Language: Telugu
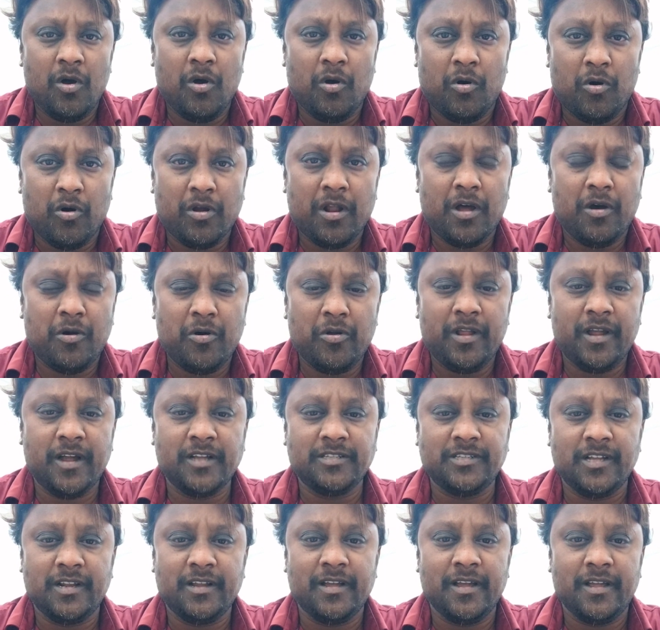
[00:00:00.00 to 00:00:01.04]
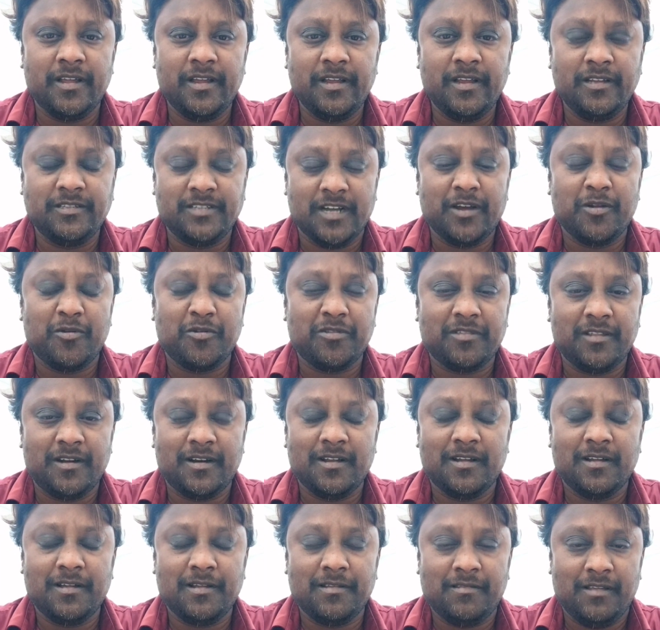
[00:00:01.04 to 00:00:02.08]
హోరాహోరీగా జరిగాయి జగన్
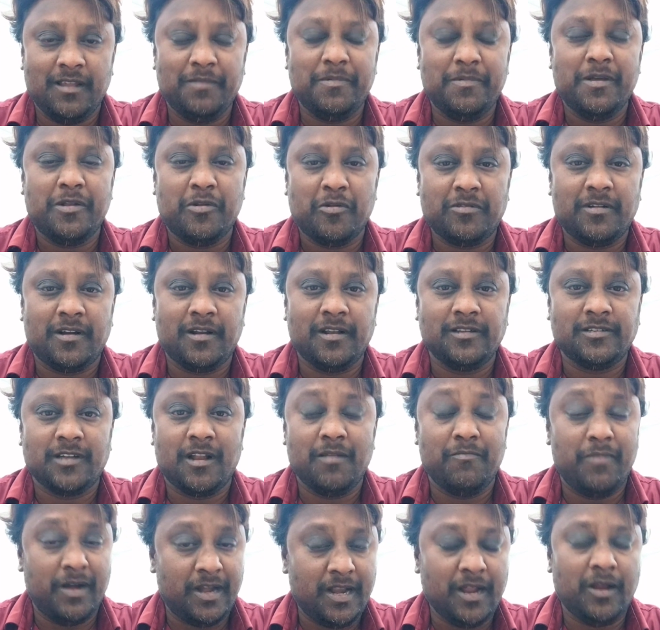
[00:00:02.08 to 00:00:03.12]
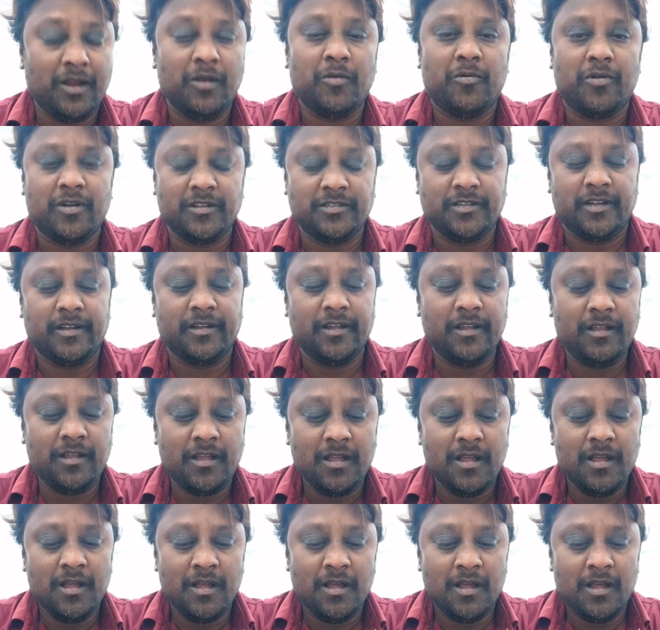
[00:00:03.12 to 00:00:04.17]
వస్తాడా సిబిఐని వస్తాడని చాలా బెట్టింగ్లు కూడా జరిగాయి
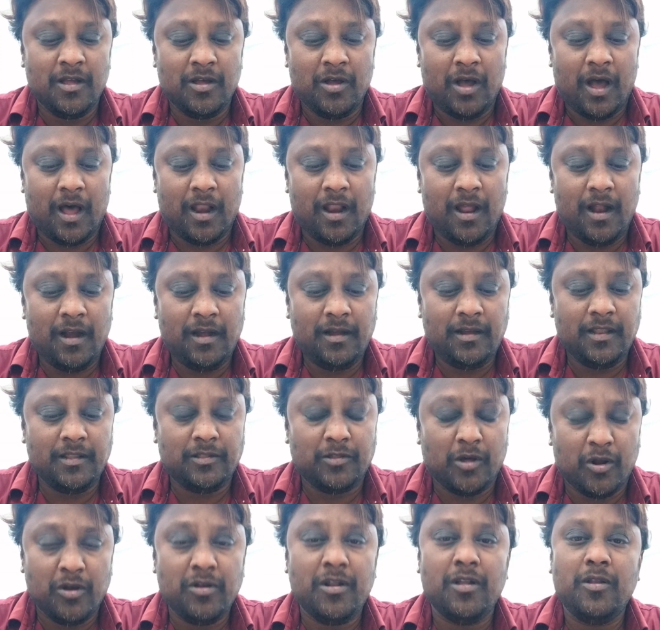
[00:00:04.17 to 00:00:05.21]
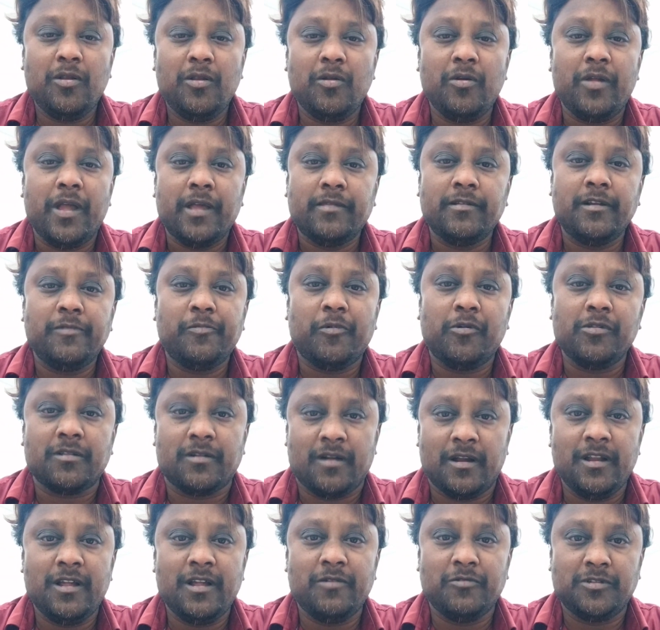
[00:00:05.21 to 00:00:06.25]
అలాంటి తరుణంలో ఎగ్జిట్ పోల్స్
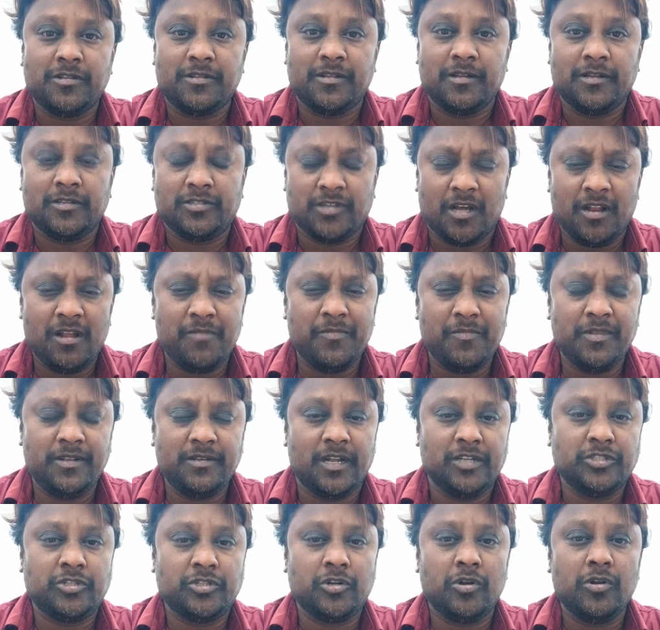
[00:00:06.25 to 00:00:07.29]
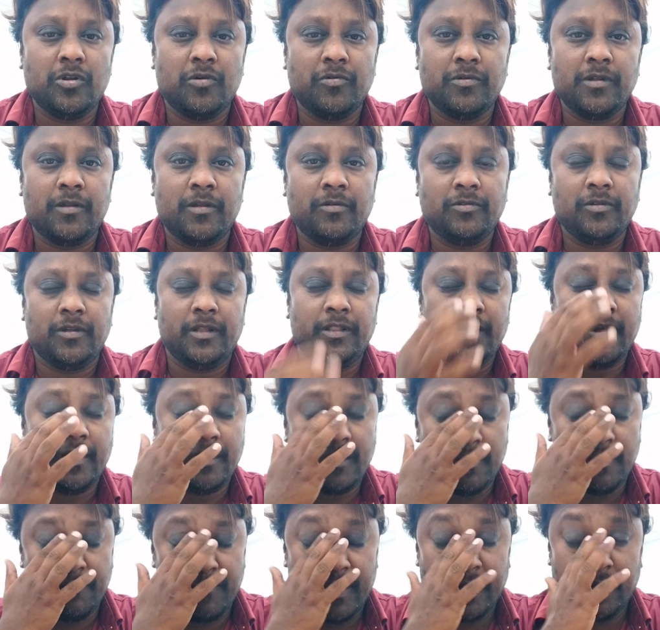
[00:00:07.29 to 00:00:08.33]
రానే వస్తాయి చాలామంది టెన్షన్లో ఉన్నారు
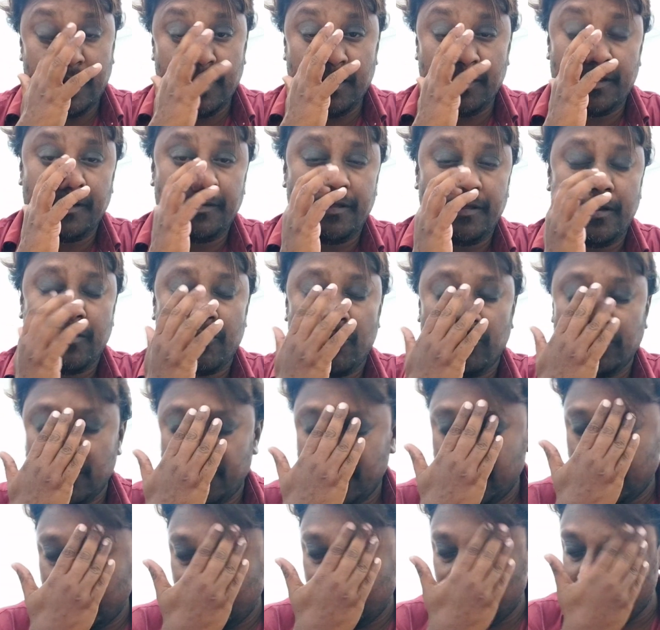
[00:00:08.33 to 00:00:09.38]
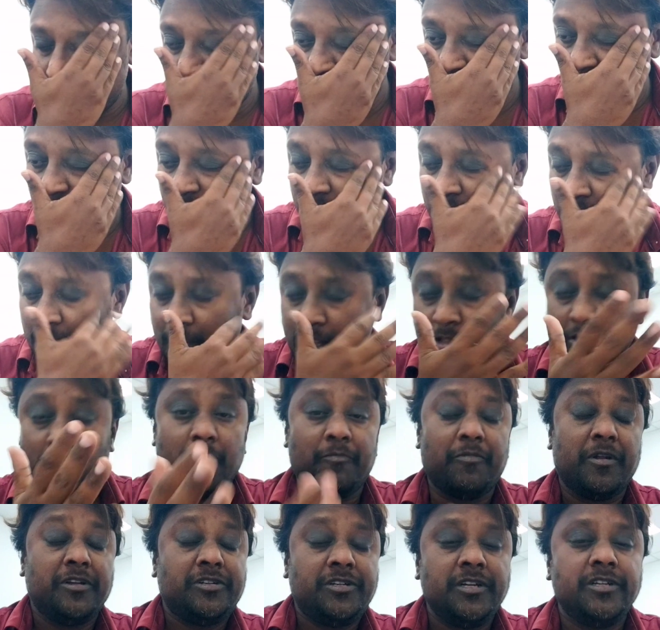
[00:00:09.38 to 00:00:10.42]
ఎందుకంటే బెట్టింగ్స్ వేశారు కొంతమంది ఇది
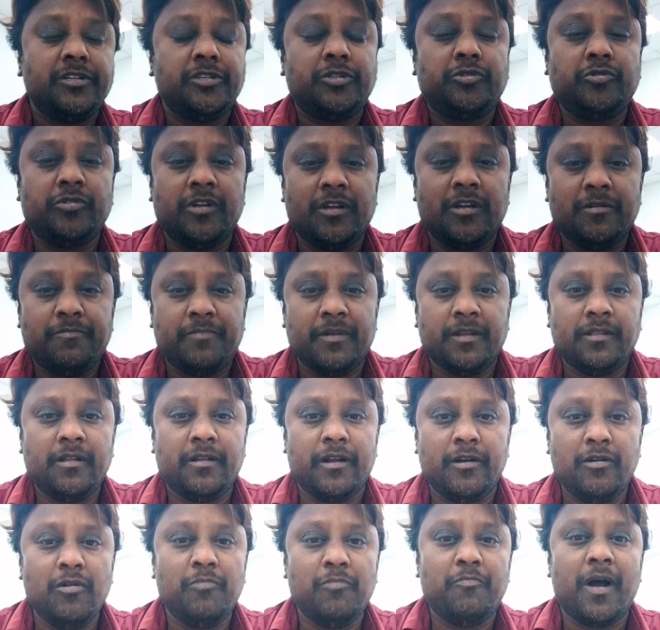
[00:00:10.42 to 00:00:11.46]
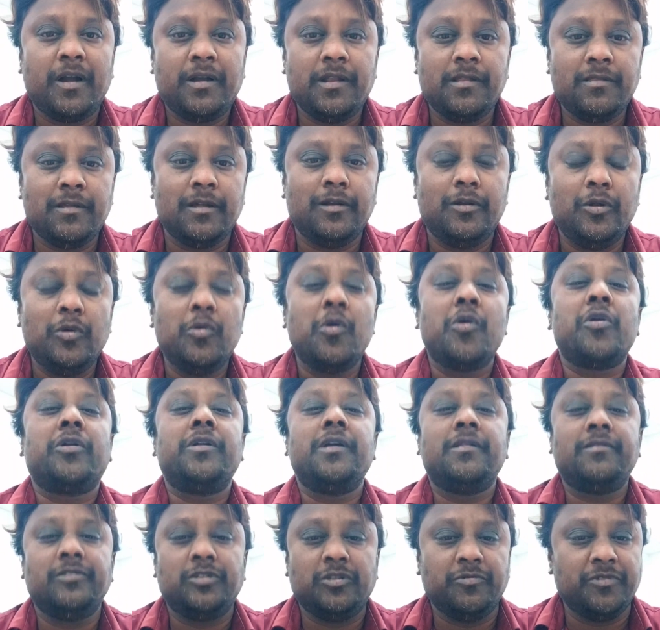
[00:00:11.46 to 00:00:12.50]
ఒక ప్రెస్టీజ్ ఇష్యూ అయిపోయింది రెండు పార్టీస్కి డ్యూ
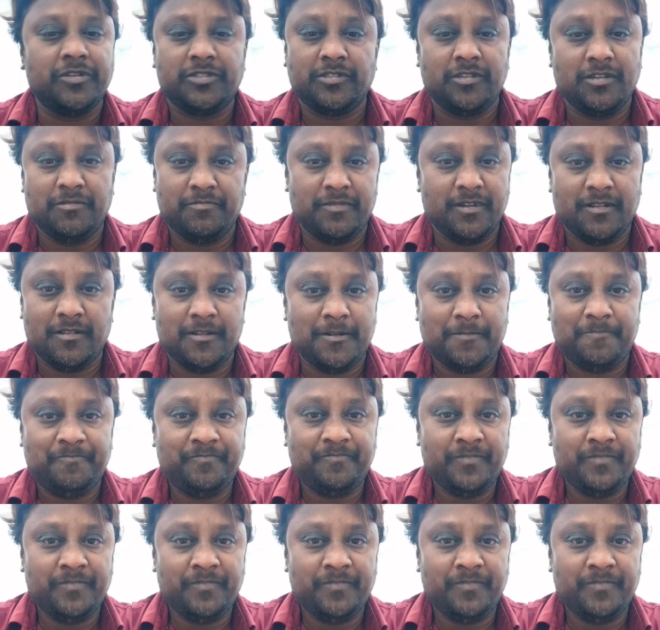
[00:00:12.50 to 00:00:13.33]
ఆర్డే సిచ్యువేషన్ అయిపోయింది